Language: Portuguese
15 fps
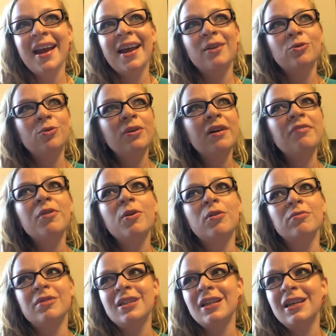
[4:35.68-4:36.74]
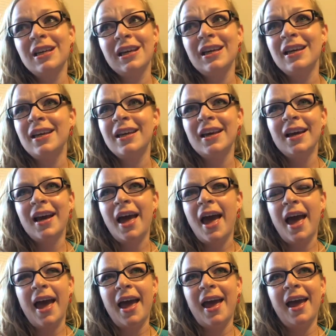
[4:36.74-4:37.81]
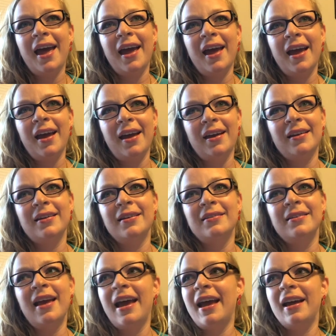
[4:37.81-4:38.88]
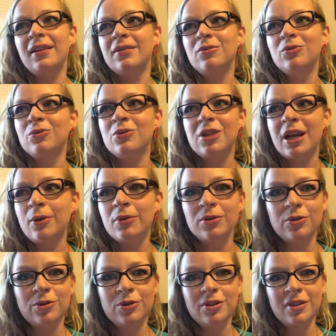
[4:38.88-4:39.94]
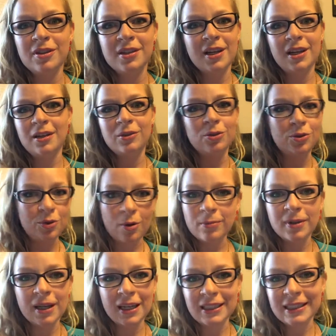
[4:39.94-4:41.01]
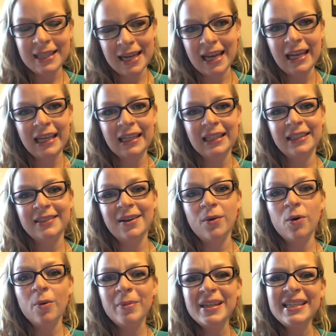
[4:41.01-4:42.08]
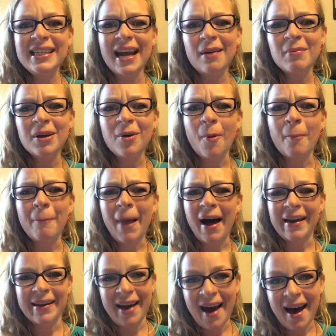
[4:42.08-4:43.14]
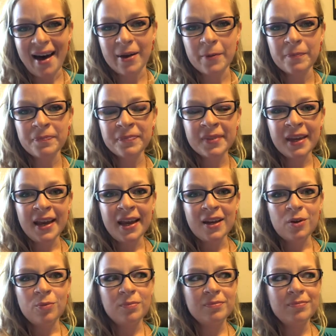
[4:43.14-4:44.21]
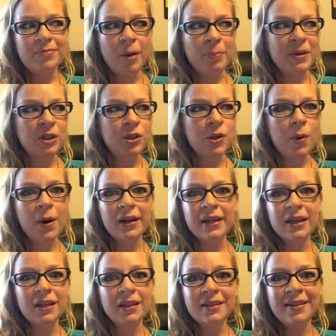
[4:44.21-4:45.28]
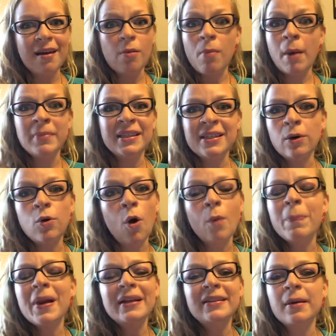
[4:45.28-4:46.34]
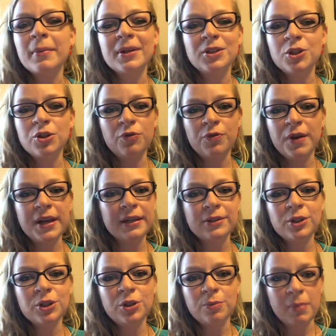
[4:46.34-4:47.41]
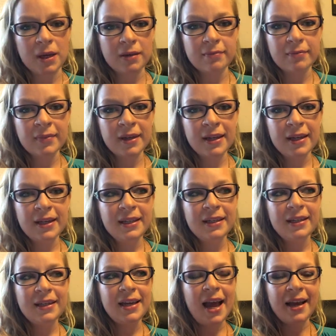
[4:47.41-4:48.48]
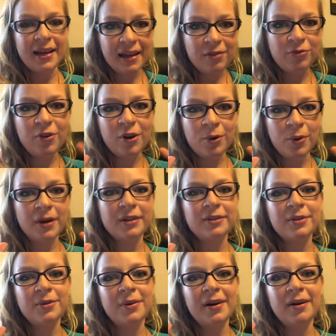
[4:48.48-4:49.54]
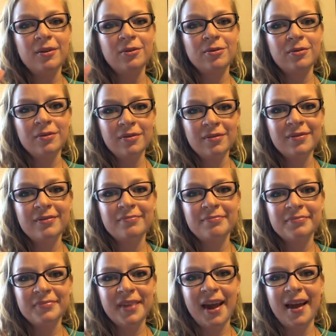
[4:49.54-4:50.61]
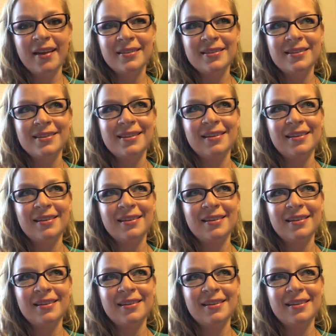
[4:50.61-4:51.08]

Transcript: Eu nunca vou conseguir é, ter não sei quantos inscritos como ela tem. Então comecei a me comparar uma pessoa que tem uma missão completamente diferente de mim. E aí foi quando eu, né,